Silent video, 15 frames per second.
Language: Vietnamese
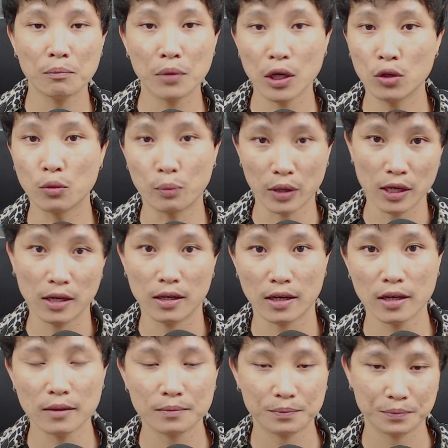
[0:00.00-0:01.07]
P2P
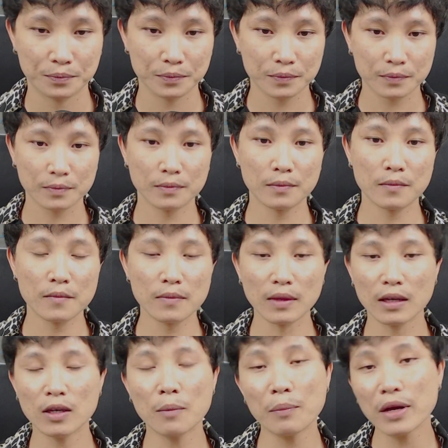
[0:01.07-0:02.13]
nè
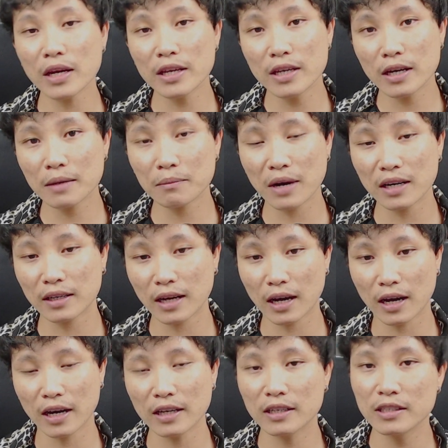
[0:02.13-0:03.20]
nó phải để dương ban cả
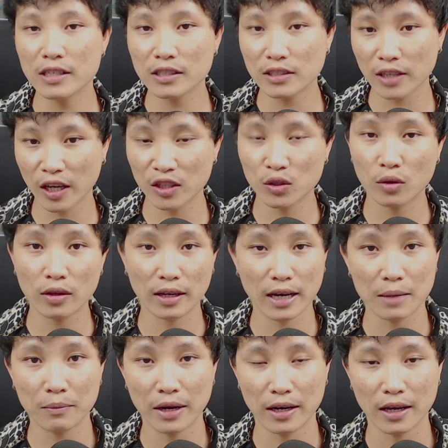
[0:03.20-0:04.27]
hai cứ dương sen cho từ
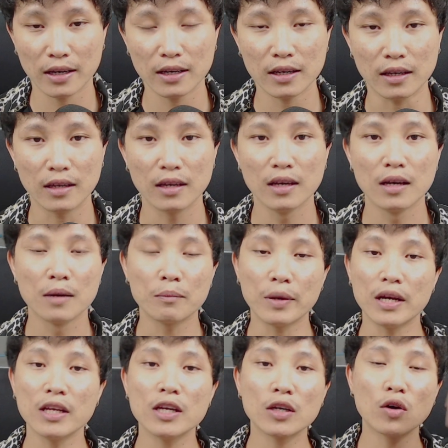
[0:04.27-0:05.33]
can Binance này bên
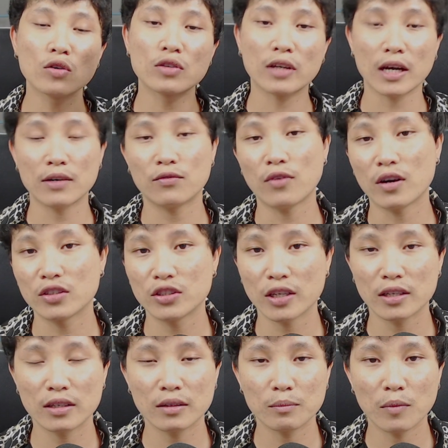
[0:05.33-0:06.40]
đấy những đôi từ can
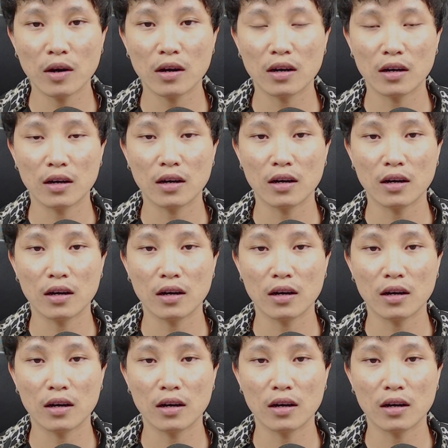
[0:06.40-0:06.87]
function bao hở